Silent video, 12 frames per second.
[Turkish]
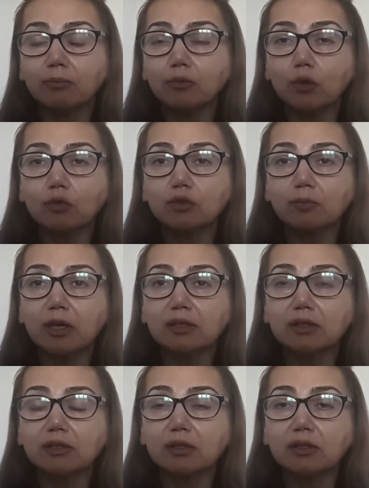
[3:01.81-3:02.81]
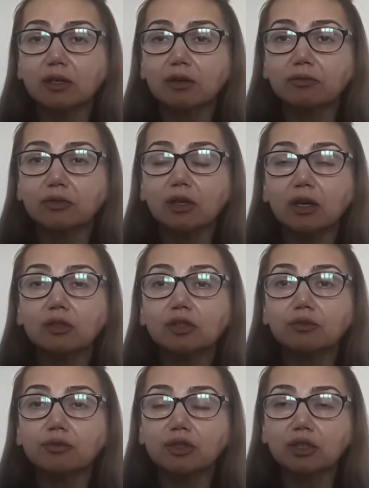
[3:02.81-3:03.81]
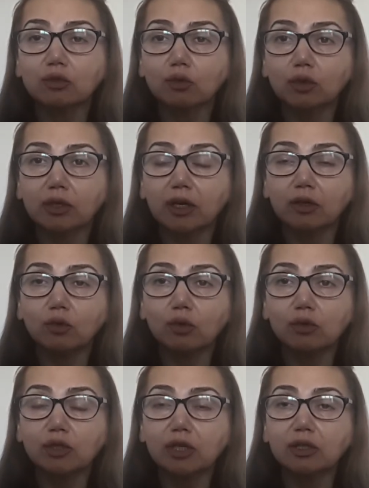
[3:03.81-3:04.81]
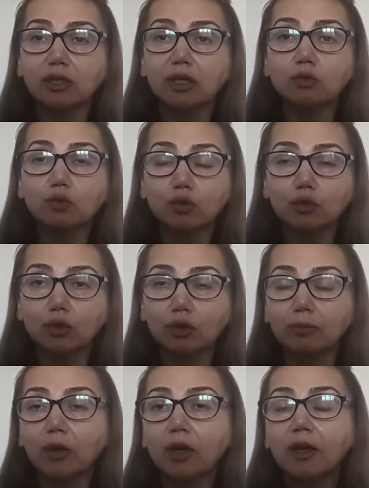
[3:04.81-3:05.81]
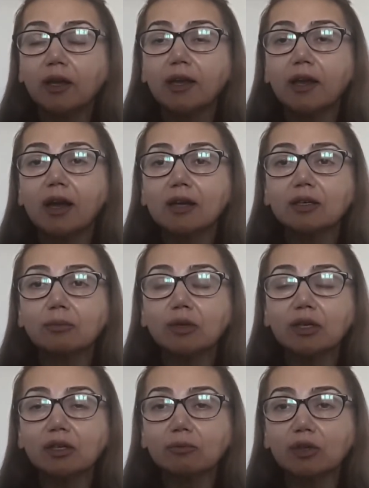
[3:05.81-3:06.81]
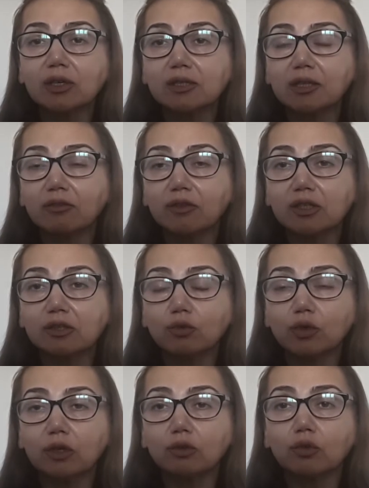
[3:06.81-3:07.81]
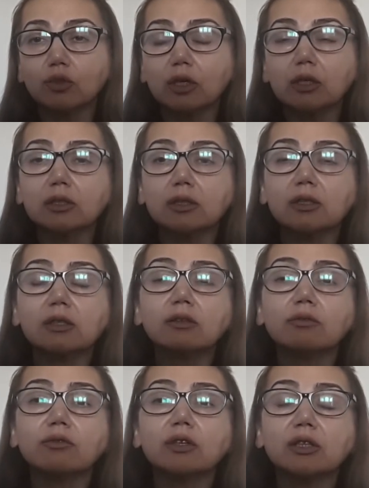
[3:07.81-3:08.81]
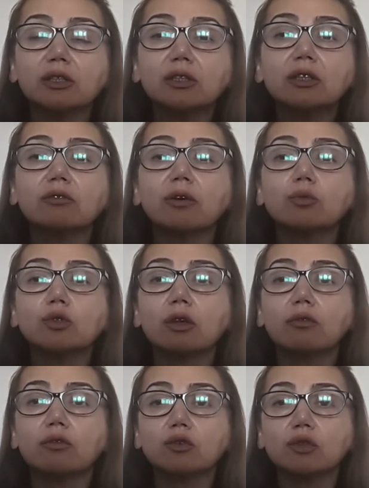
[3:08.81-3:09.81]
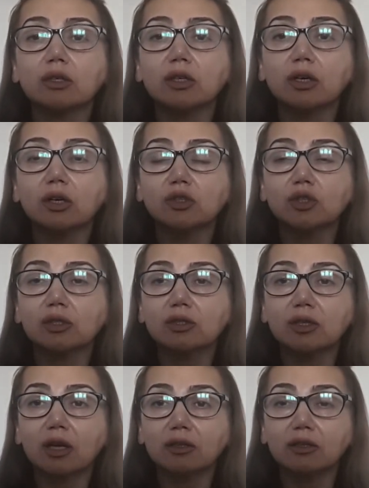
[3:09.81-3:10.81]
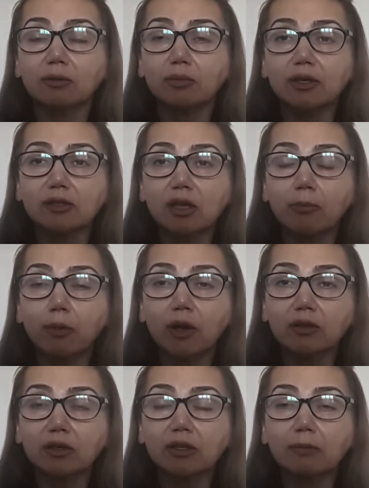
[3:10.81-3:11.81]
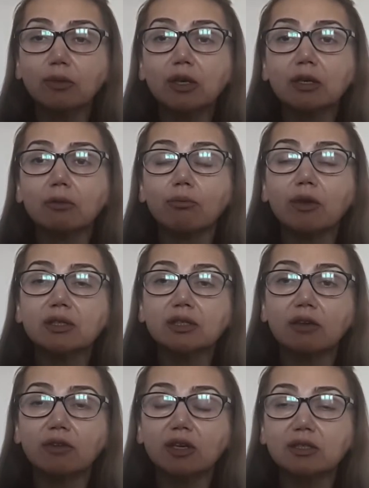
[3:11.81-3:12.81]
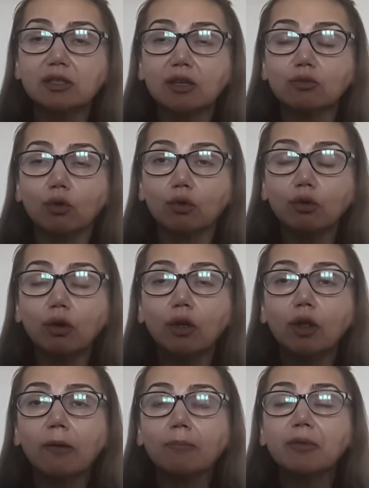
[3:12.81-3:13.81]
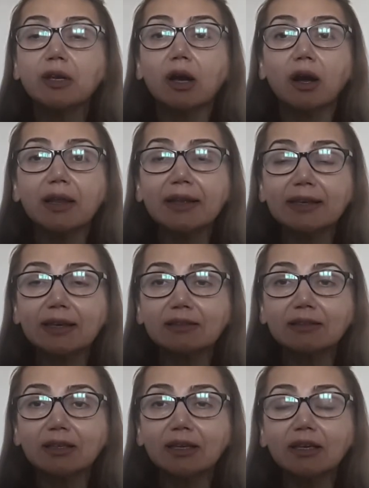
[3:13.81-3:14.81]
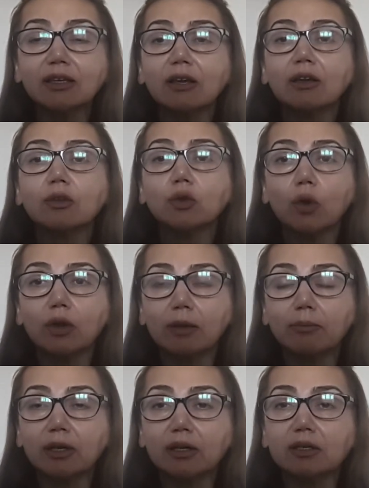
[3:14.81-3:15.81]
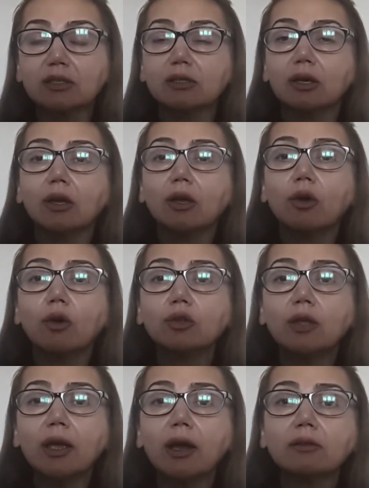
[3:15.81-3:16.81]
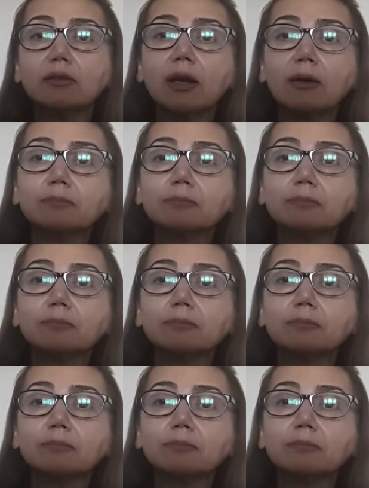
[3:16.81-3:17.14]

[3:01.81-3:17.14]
e, döviz piyasası tarafında alış fırsatı olarak görülecek diye düşünüyorum. Eğer ki 1.22 seviyesi yukarı yönde kırılır, kırılır ve bu seviye üzerinde kalıcılık sağlanabilirse paritede 1.25 seviyesine doğru bir hareketlilik görebiliriz. Öte yanda